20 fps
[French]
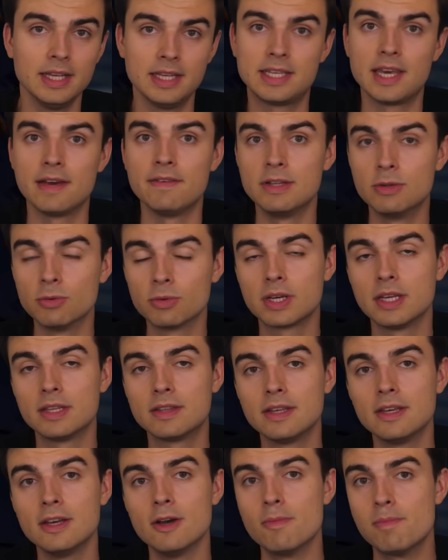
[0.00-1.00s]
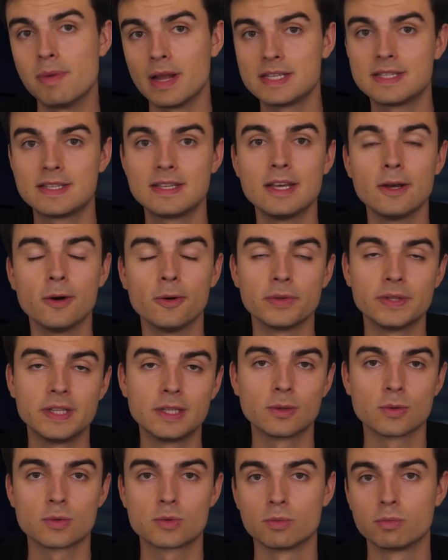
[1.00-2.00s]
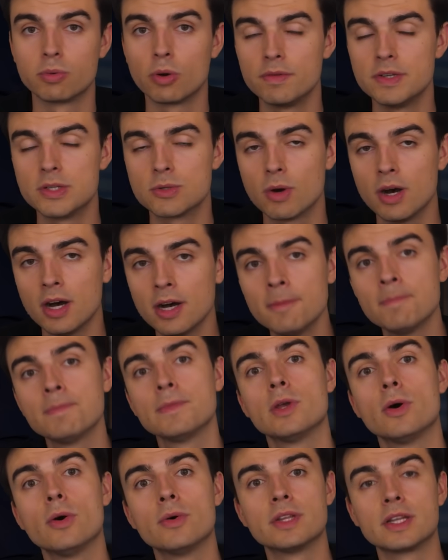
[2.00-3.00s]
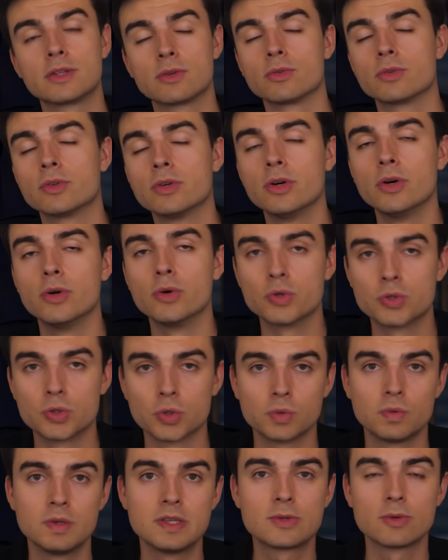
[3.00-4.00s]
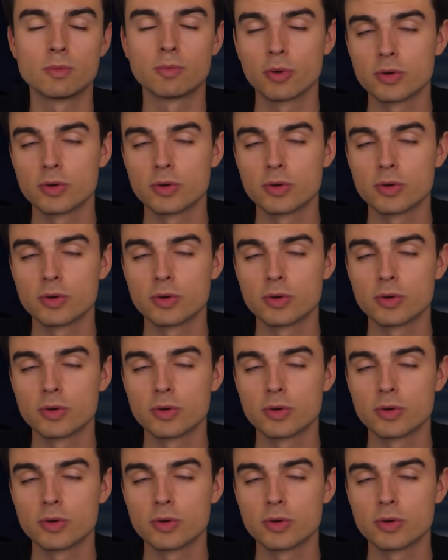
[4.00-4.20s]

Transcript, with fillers: et qui avait donc été euh, placé en détention provisoire en attendant euh, aujourd'hui son